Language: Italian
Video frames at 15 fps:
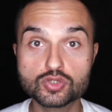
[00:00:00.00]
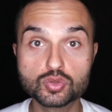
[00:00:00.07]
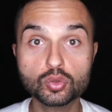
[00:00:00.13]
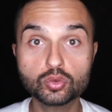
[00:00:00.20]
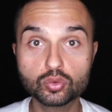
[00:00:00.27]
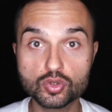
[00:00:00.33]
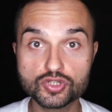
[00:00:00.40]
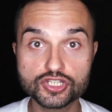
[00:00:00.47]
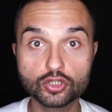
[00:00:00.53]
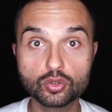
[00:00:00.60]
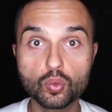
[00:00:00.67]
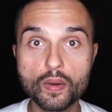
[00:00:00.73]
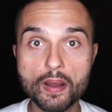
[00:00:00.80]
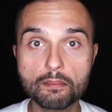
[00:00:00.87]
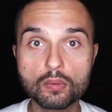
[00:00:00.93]
sul tuo
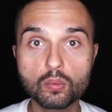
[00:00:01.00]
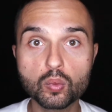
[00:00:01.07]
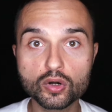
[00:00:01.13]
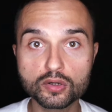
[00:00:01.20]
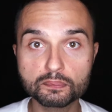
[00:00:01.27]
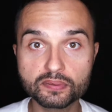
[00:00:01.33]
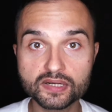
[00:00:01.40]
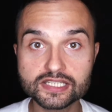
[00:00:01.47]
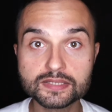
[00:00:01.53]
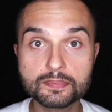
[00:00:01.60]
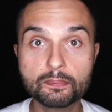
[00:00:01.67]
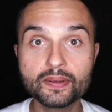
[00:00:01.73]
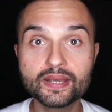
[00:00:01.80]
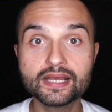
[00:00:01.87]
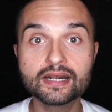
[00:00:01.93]
sito web
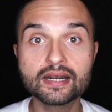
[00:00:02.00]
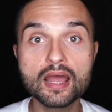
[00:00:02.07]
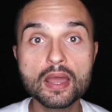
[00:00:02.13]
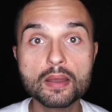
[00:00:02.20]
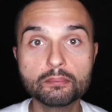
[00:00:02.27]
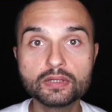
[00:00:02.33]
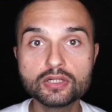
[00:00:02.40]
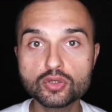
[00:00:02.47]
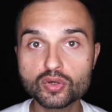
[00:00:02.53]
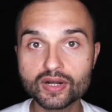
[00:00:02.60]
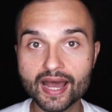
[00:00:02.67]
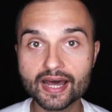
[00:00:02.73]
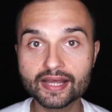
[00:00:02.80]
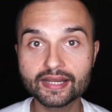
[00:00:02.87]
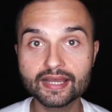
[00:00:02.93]
WordPress per
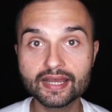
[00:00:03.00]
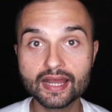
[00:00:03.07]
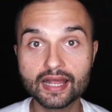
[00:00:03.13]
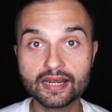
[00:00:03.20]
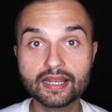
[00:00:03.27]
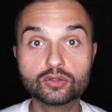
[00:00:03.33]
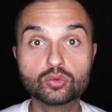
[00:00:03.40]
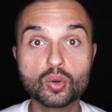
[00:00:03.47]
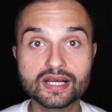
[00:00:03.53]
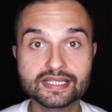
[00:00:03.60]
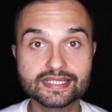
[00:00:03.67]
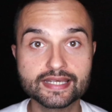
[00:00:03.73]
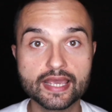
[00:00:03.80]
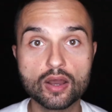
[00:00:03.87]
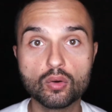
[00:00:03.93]
migliorare la tua
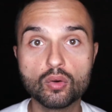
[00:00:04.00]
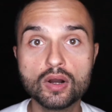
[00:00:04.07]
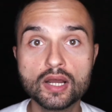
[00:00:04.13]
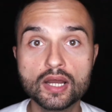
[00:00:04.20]
SEO.